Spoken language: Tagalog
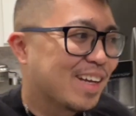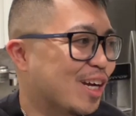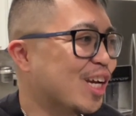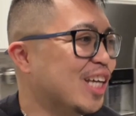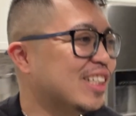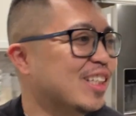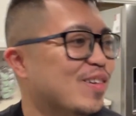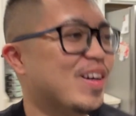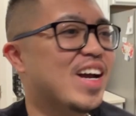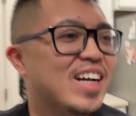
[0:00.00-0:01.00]
Kagising ko
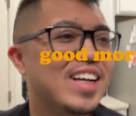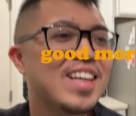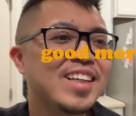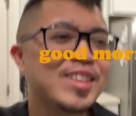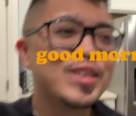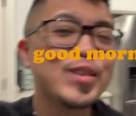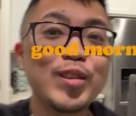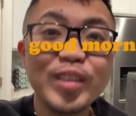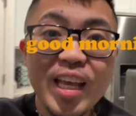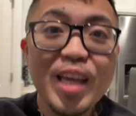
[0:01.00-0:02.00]
lang. So
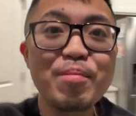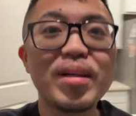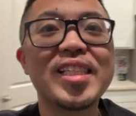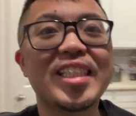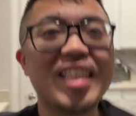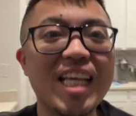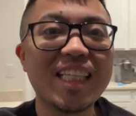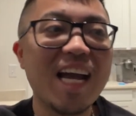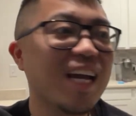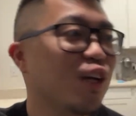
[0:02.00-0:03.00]
today magsiski
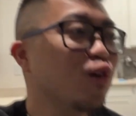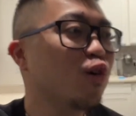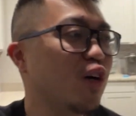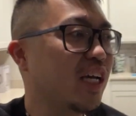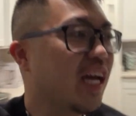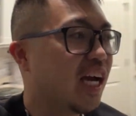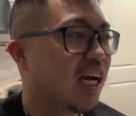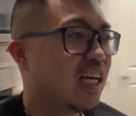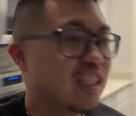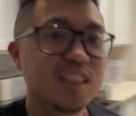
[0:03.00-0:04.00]
tayo, kaya
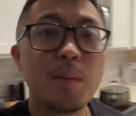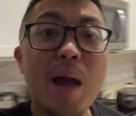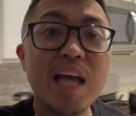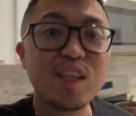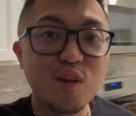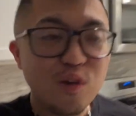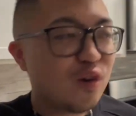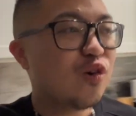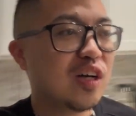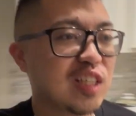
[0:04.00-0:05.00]
samahan nyo ko
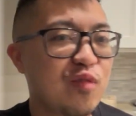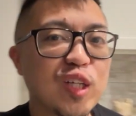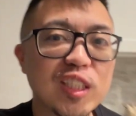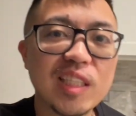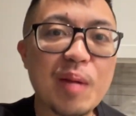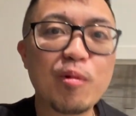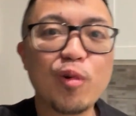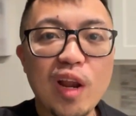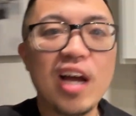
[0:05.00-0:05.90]
kasi first time ko lang.